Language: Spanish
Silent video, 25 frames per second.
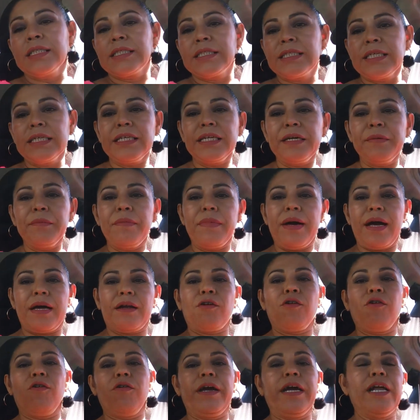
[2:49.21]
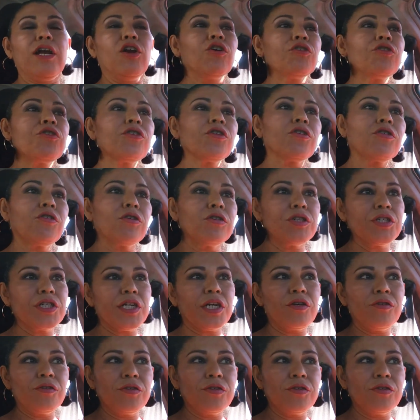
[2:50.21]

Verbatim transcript: Sin embargo, el otro coche